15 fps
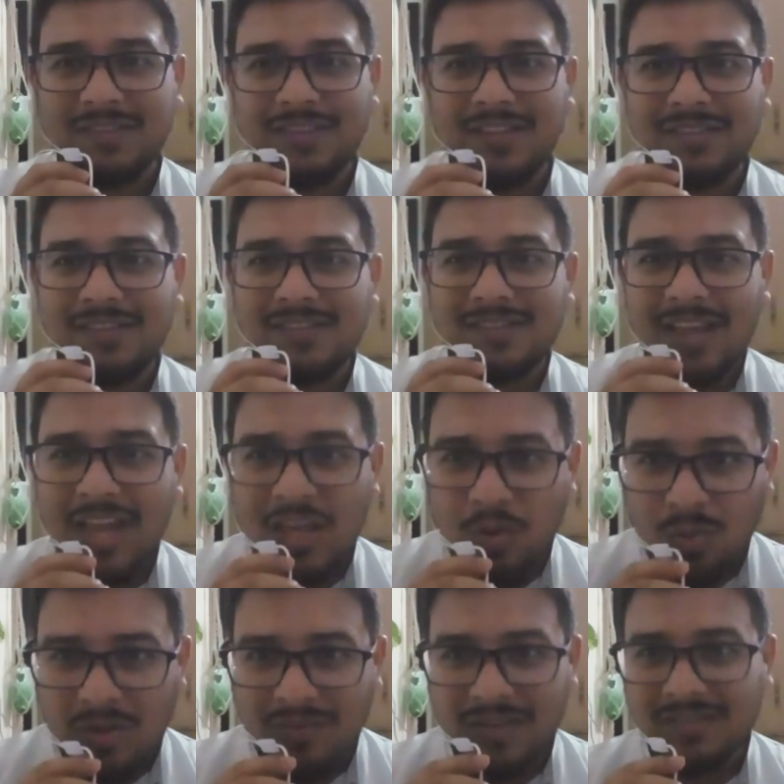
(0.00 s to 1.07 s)
একটা দিস ইজ এ
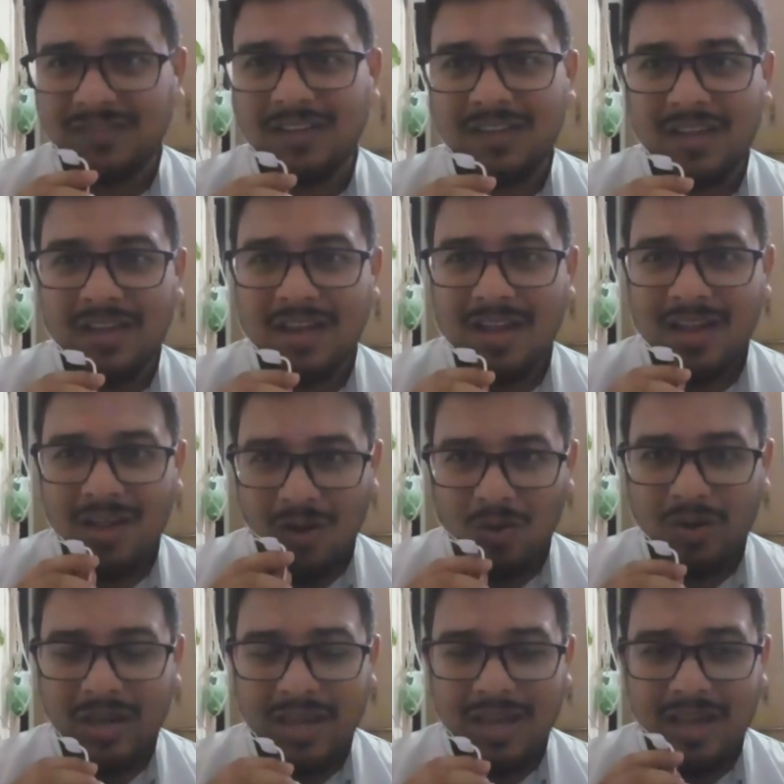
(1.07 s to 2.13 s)
ইউনিভার্সিটি
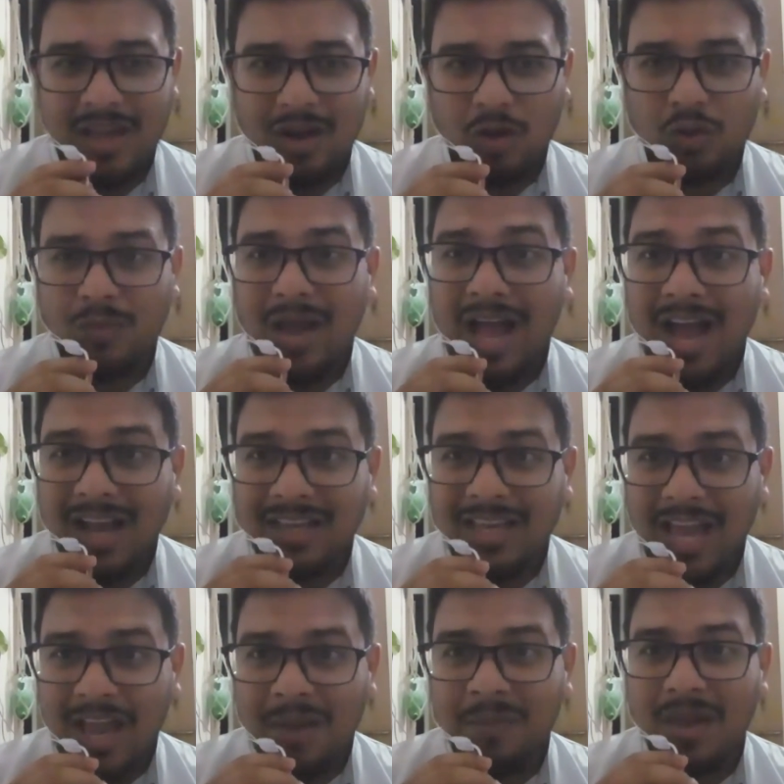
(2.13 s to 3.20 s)
ওকে অথবা আই
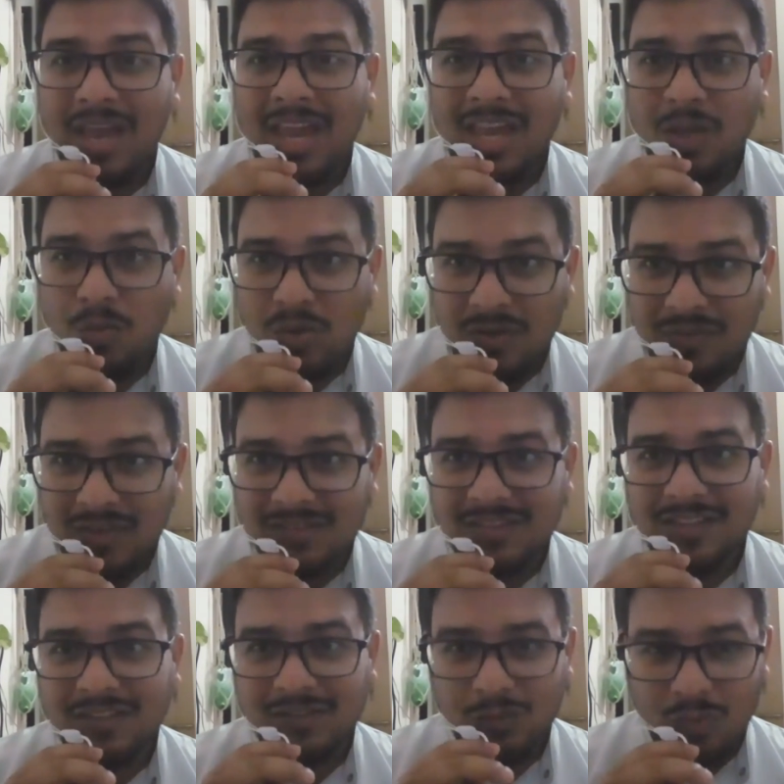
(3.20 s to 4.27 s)
অ্যাম এ
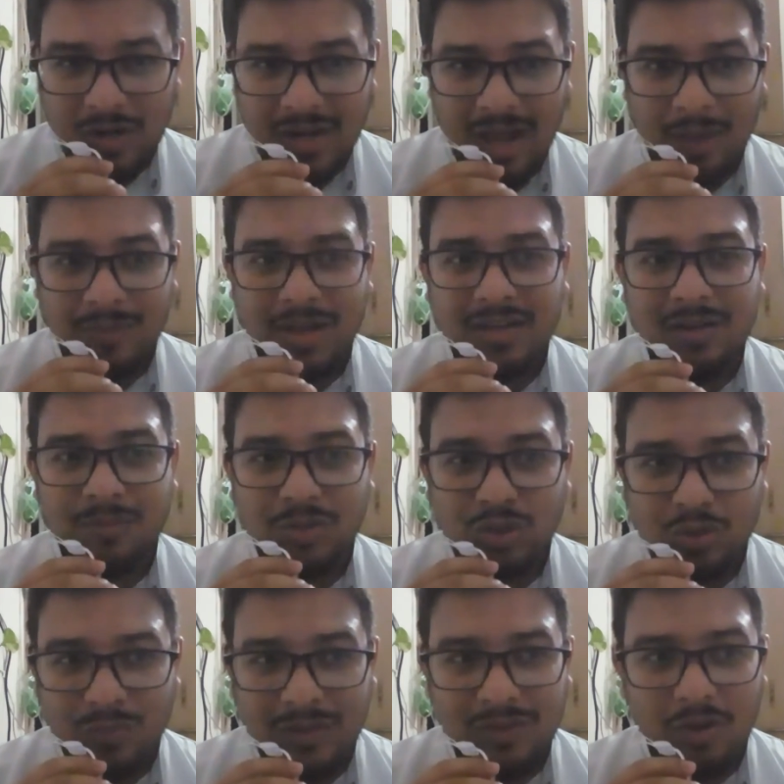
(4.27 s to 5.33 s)
ইউনিভার্সিটি স্টুডেন্ট আমি একটা
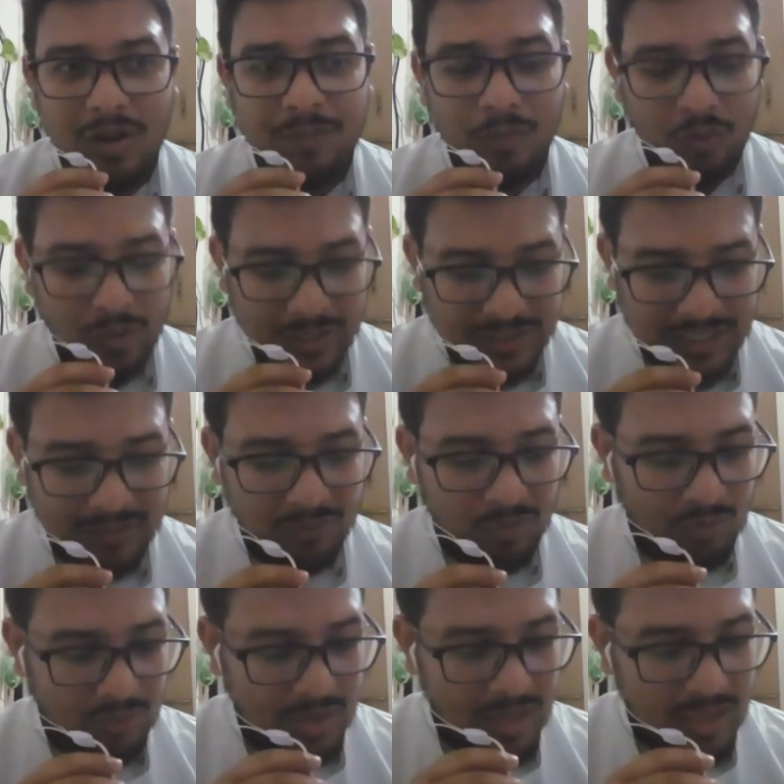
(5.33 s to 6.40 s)
বিশ্ববিদ্যালয়ে পড়ুয়া ছাত্র
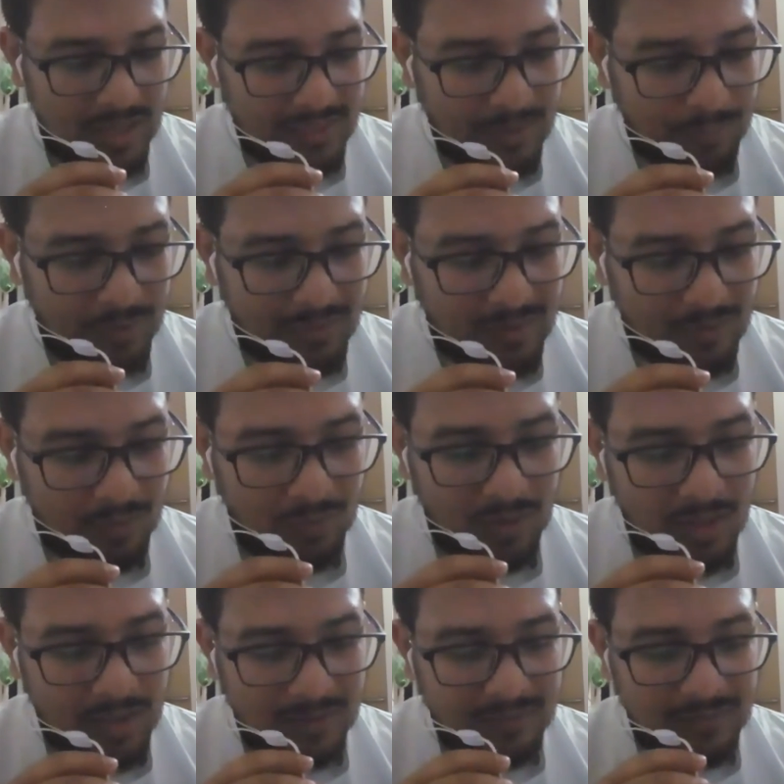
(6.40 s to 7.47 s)
তারপরে দেখো
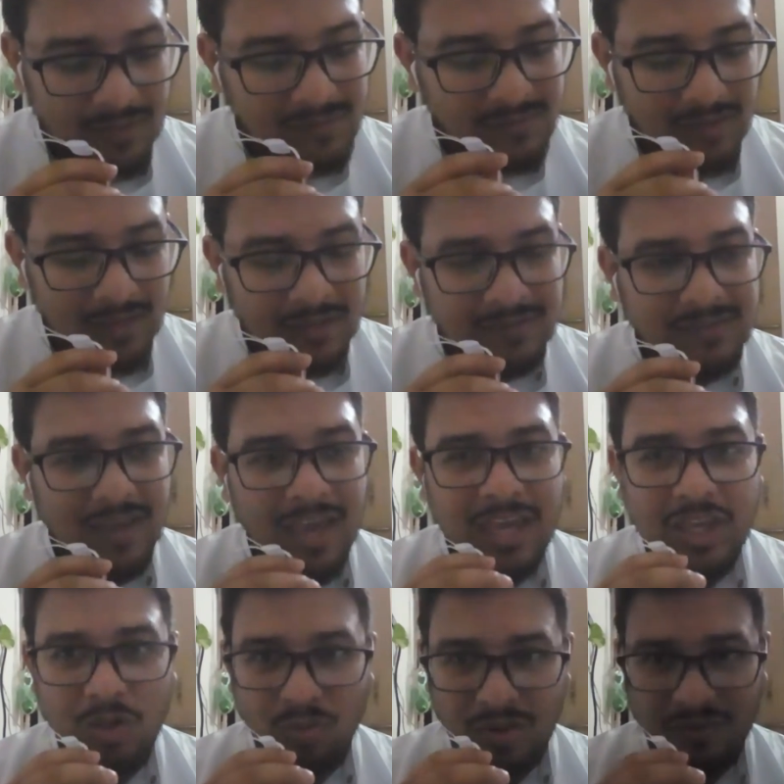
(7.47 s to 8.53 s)
দিস ইজ এ
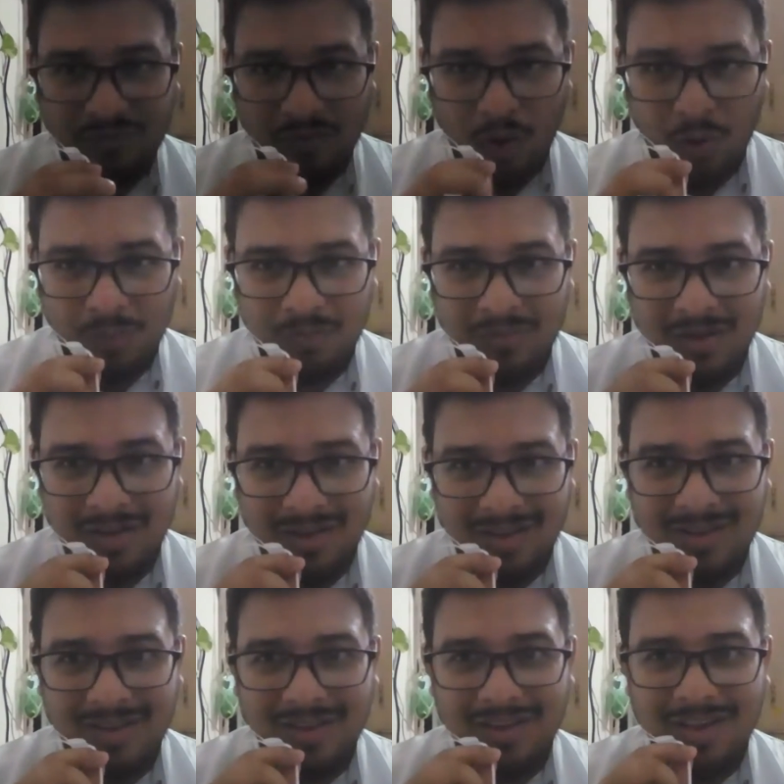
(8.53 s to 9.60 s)
ইউনিফর্ম
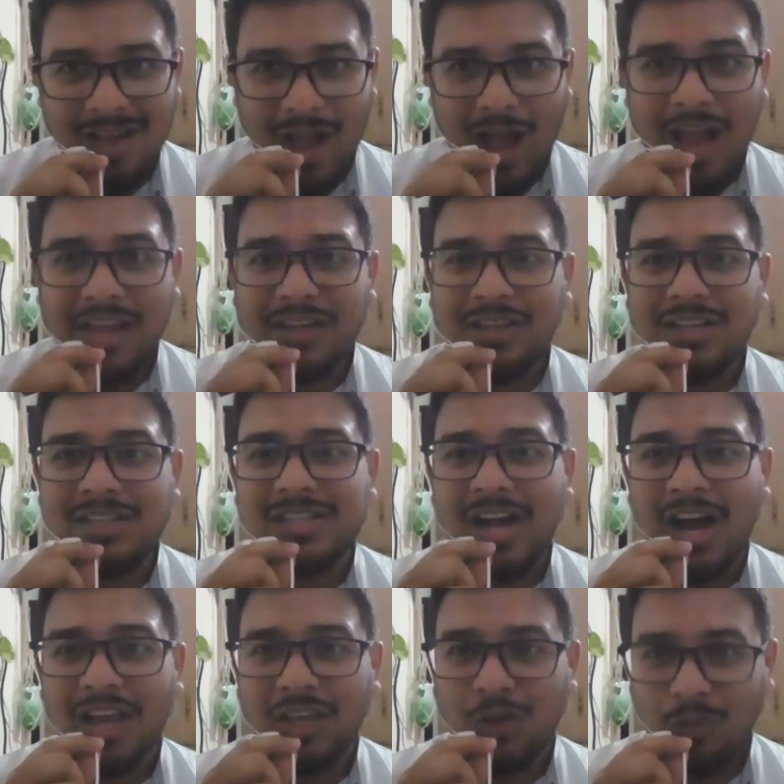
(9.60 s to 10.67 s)
হ্যাঁ আই নিড
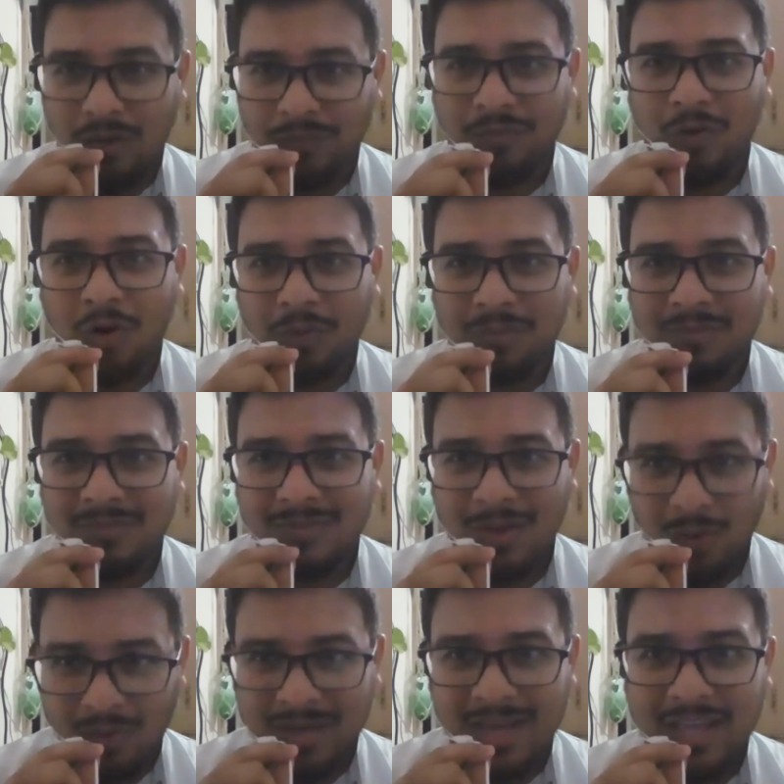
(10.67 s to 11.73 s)
আই ইউনিফর্ম
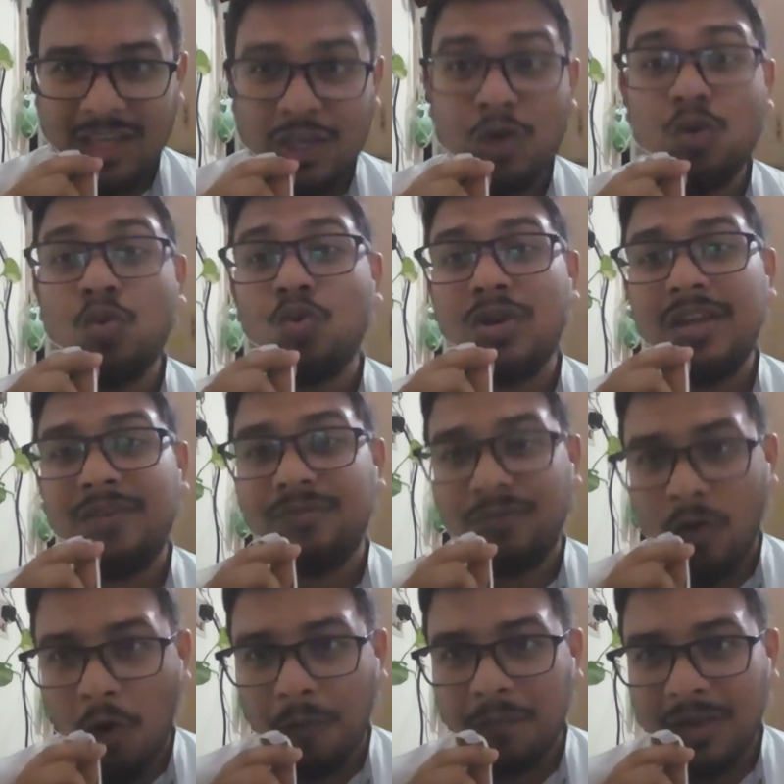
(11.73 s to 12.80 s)
ওকে
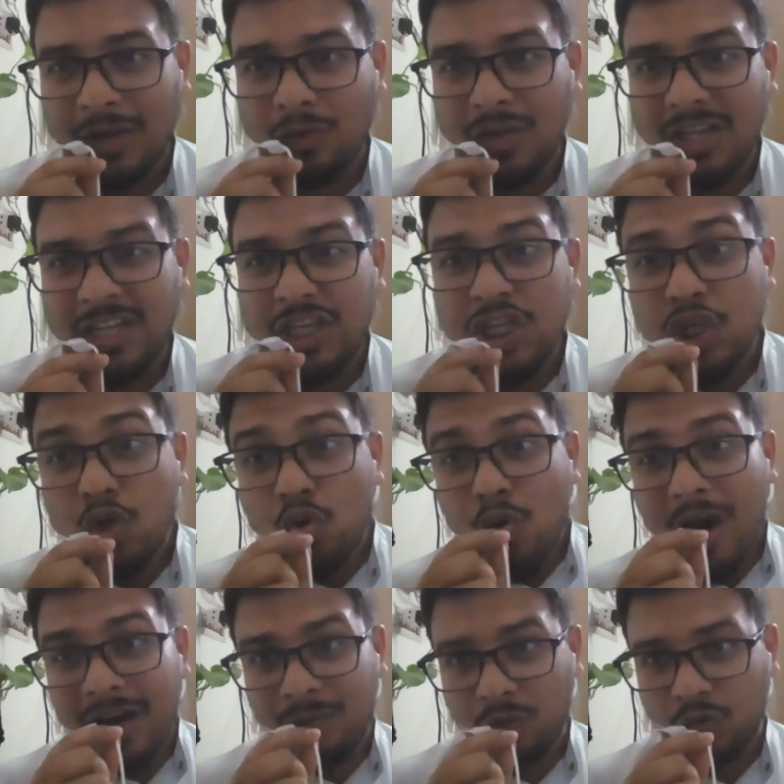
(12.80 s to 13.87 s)
ইউনিফর্ম এগুলো ইউ
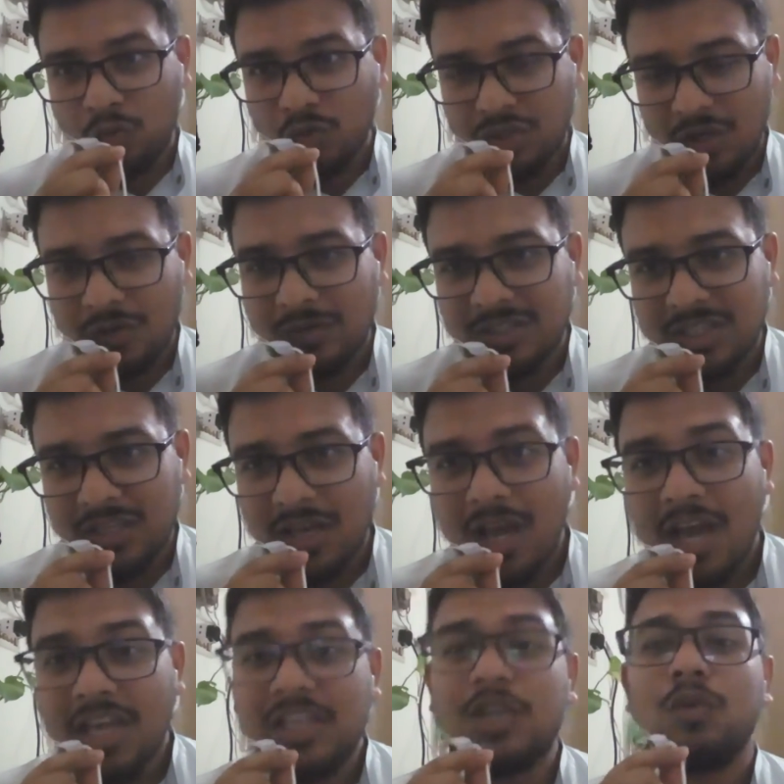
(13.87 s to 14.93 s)
এর মতো উচ্চারণ হচ্ছে
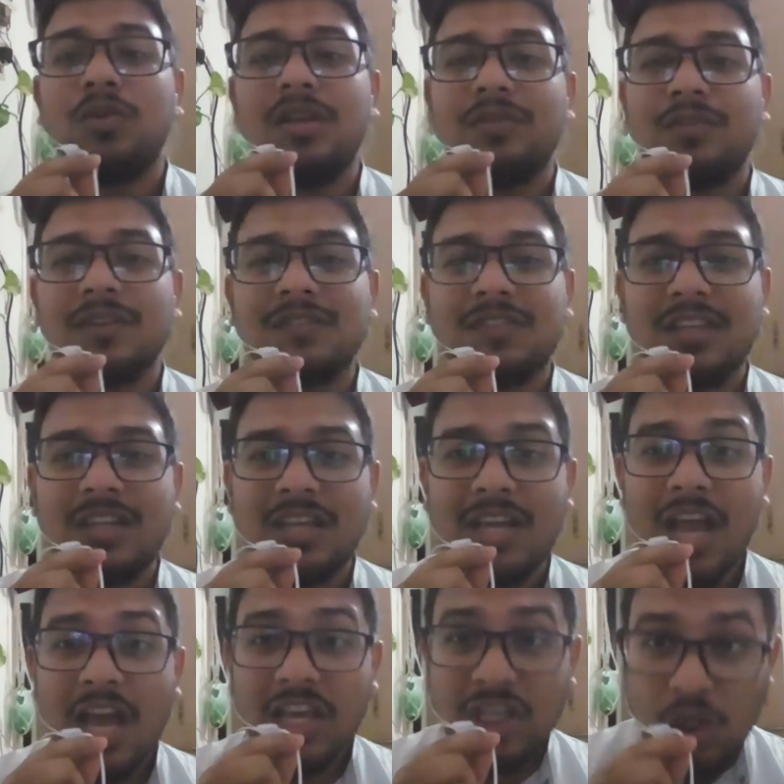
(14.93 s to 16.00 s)
ইউনিভার্সিটি
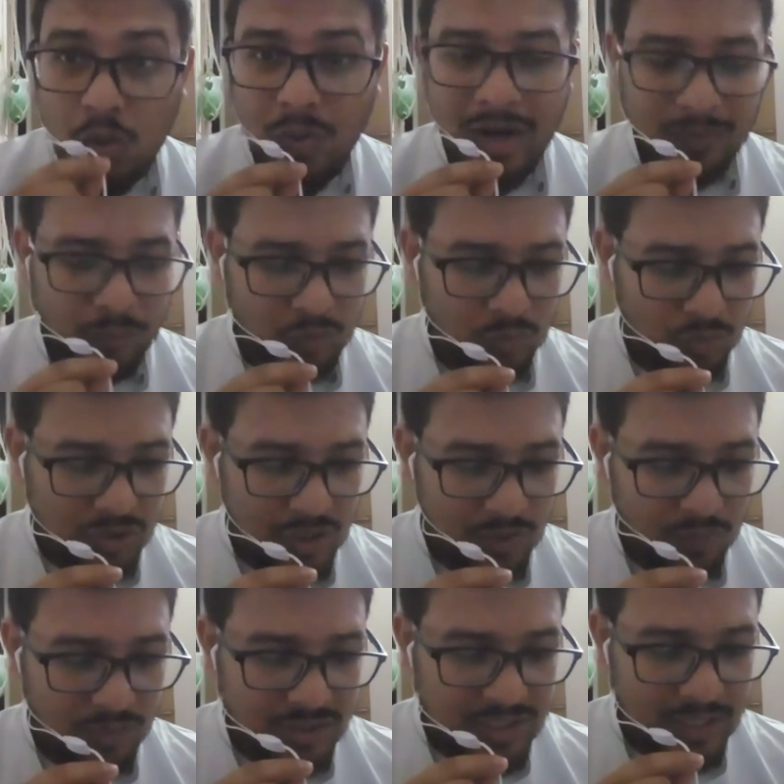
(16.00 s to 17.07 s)
ইউ এর মতো
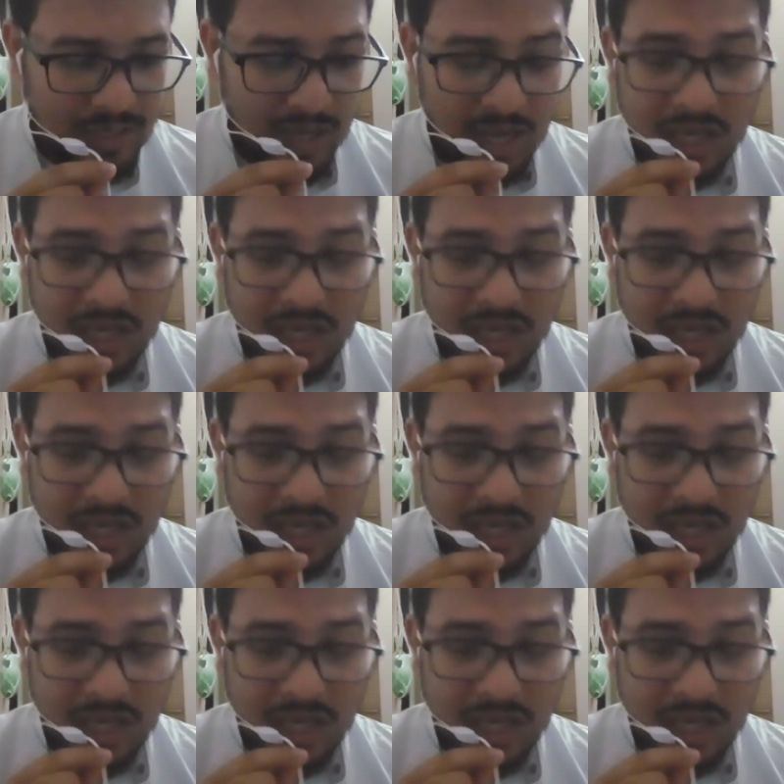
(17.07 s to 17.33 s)
উচ্চারণ হচ্ছে